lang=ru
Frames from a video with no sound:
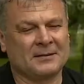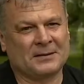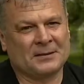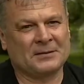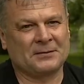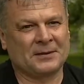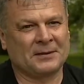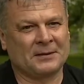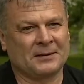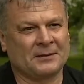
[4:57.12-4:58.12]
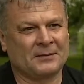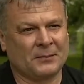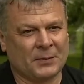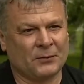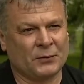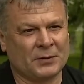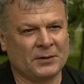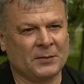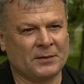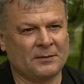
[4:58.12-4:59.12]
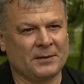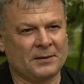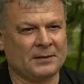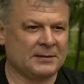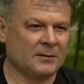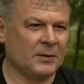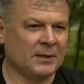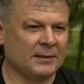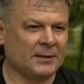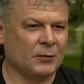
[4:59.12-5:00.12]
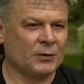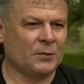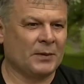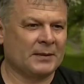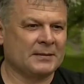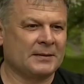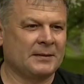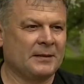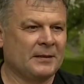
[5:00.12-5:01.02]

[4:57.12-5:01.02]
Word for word: дикие звери – это в первую очередь медведь и росомаха, там очень пакостный